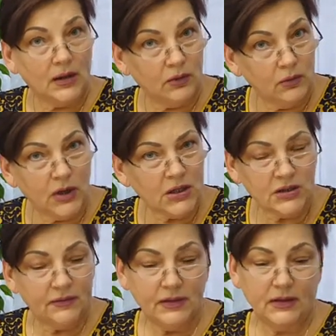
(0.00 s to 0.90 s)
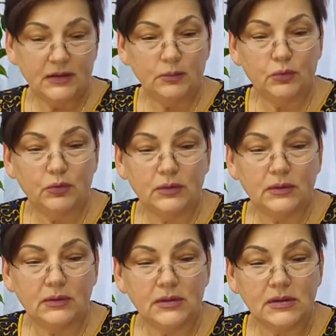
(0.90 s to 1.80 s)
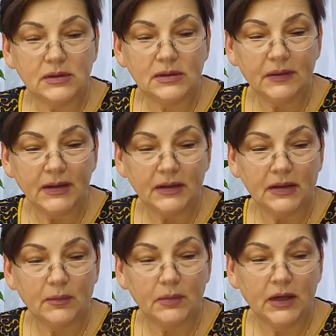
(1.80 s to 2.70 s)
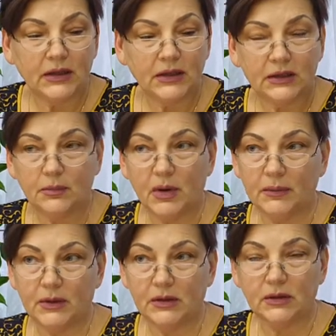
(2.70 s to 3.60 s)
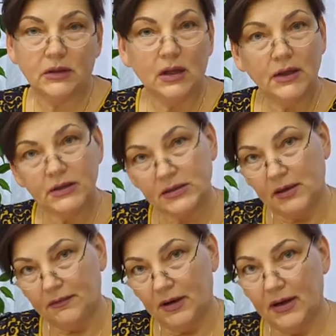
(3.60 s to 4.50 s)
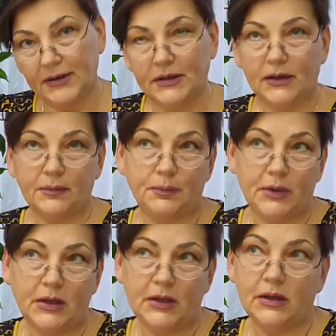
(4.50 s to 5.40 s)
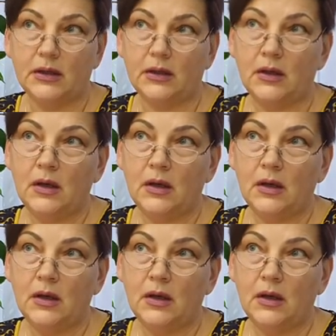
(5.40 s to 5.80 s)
У каждого это будут свои там какие-то моменты, да, рисование, пение,